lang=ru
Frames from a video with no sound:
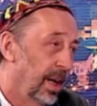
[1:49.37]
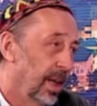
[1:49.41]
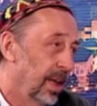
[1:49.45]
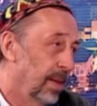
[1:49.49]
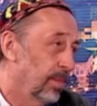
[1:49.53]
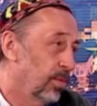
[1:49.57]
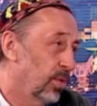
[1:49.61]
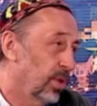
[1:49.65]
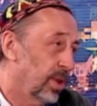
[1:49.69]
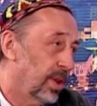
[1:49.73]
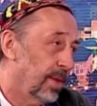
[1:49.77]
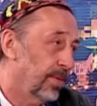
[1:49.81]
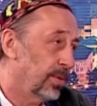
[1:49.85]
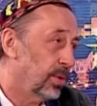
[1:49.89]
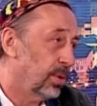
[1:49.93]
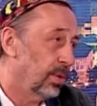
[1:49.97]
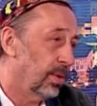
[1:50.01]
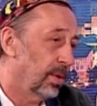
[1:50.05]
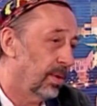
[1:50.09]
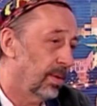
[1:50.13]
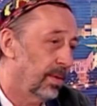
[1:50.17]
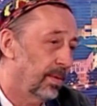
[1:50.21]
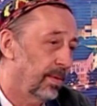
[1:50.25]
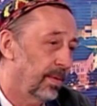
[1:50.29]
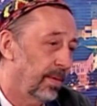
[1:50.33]
Ему это
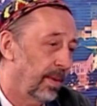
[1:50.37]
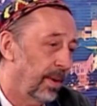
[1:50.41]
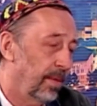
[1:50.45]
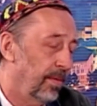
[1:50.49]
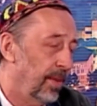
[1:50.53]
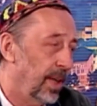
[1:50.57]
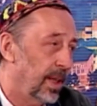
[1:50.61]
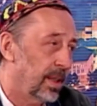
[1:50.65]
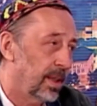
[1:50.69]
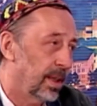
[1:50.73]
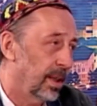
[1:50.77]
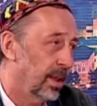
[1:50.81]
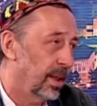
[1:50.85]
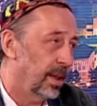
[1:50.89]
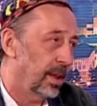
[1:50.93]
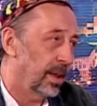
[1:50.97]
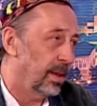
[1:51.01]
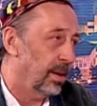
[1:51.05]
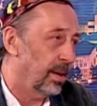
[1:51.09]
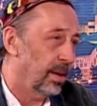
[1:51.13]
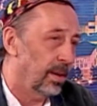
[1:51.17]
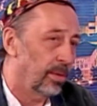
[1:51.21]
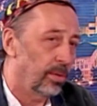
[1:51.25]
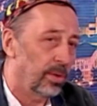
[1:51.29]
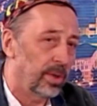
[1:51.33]
все весело,
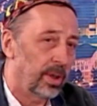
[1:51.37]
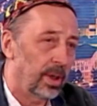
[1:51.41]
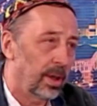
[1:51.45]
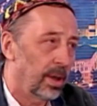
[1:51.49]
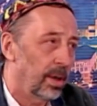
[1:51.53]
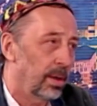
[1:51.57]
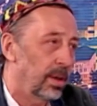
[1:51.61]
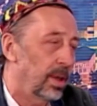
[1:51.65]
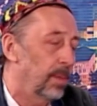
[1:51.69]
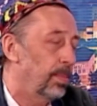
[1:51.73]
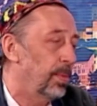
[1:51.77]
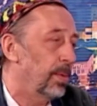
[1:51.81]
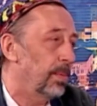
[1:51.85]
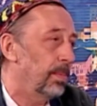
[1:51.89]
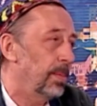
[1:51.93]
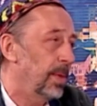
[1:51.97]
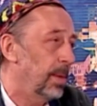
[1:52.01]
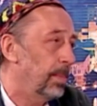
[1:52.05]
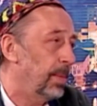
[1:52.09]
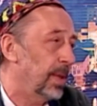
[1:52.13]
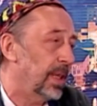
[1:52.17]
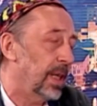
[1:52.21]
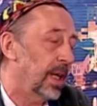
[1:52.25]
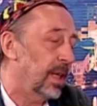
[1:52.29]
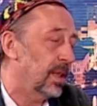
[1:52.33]
и он не, не, не
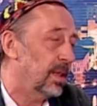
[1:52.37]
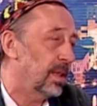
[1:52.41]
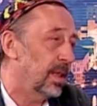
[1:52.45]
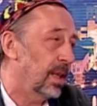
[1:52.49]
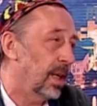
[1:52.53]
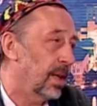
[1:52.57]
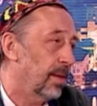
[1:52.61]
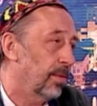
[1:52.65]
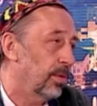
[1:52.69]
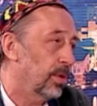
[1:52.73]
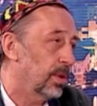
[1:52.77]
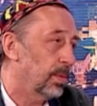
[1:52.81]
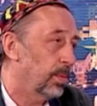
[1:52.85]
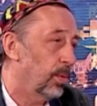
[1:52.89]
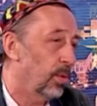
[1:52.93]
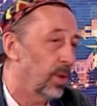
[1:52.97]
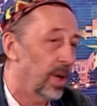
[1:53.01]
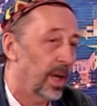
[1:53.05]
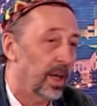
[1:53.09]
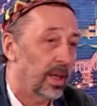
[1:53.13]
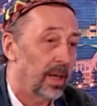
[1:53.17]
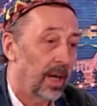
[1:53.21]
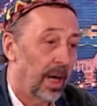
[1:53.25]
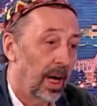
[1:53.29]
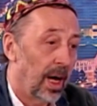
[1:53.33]
пытается никого
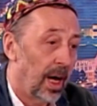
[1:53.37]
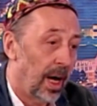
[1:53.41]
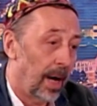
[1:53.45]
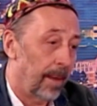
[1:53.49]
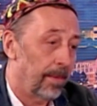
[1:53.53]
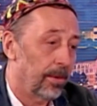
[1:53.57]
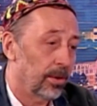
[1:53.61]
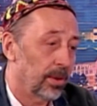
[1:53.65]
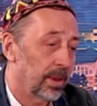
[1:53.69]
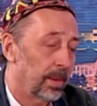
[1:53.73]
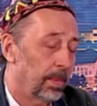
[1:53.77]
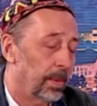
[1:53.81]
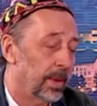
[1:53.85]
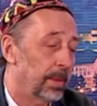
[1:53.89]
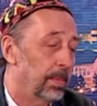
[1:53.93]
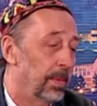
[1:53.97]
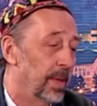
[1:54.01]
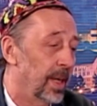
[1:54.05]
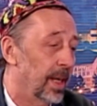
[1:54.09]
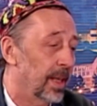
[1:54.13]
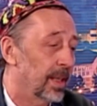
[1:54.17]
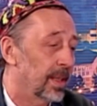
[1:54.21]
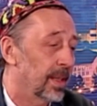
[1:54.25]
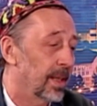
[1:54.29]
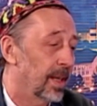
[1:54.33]
испугать, а просто
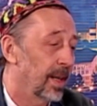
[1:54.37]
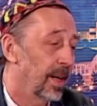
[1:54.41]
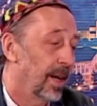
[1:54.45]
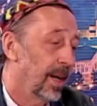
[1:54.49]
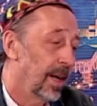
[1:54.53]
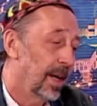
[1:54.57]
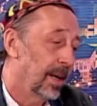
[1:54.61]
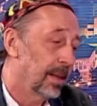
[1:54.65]
посмеяться.